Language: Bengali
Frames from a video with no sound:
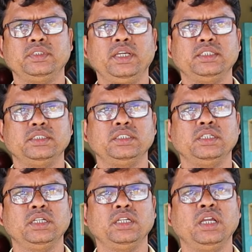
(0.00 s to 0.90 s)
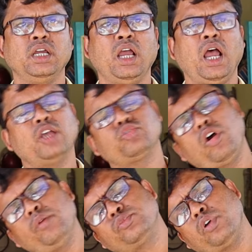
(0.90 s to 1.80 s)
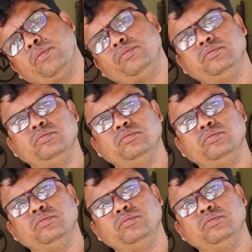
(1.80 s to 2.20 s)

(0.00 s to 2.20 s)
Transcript: চালনি ফালনি এগুলো কিছু হ্যাঁ সব সব